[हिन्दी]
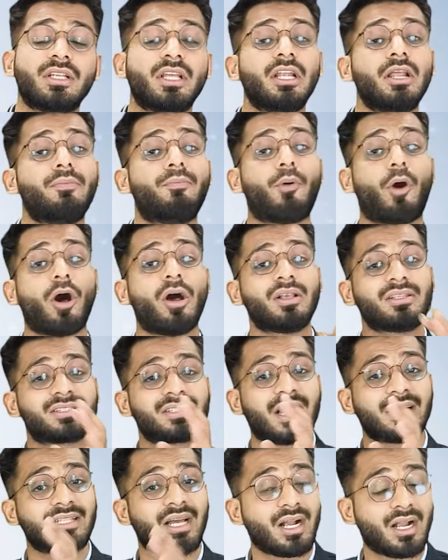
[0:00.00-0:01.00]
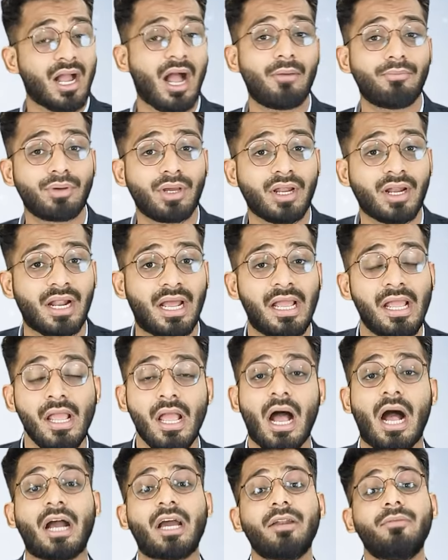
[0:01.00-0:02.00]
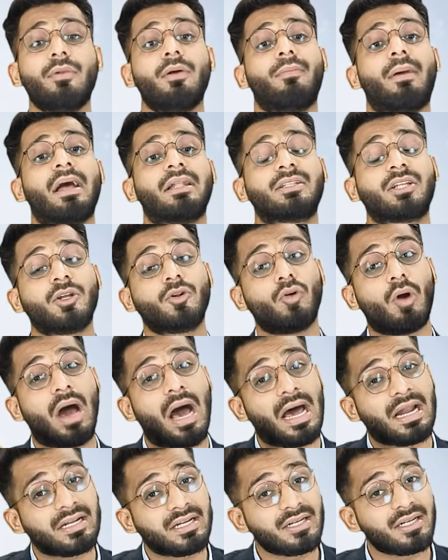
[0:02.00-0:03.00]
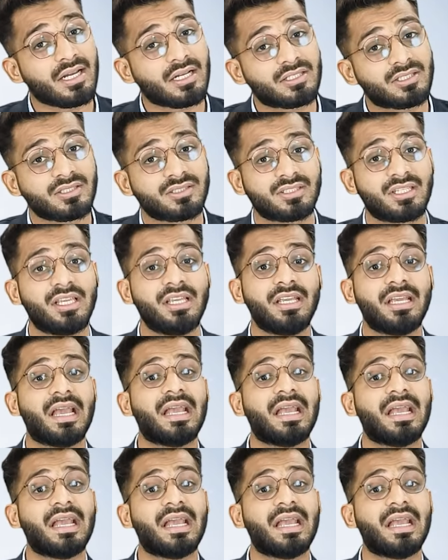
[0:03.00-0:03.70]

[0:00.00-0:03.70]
के लिए बहुत ज़्यादा काम कर रहा है अगर मैं बात करूं आर्किटेक्चर्स की